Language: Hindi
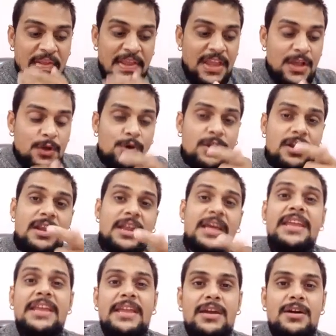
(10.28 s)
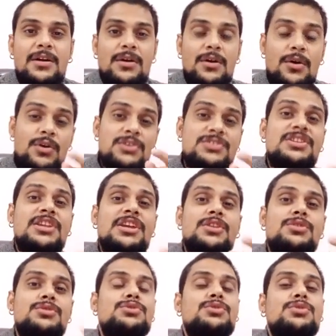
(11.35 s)
एक और नई औषधि की
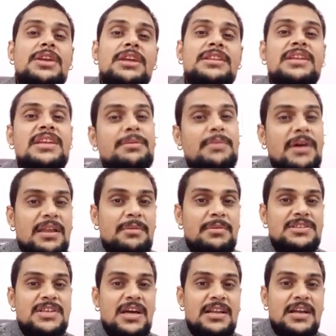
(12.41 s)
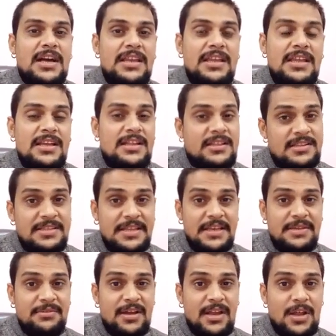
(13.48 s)
दोस्तों खेती के बारे में जानकारी
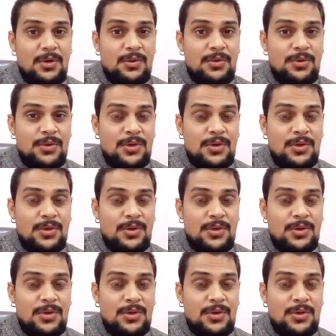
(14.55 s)
देने वाला हूँ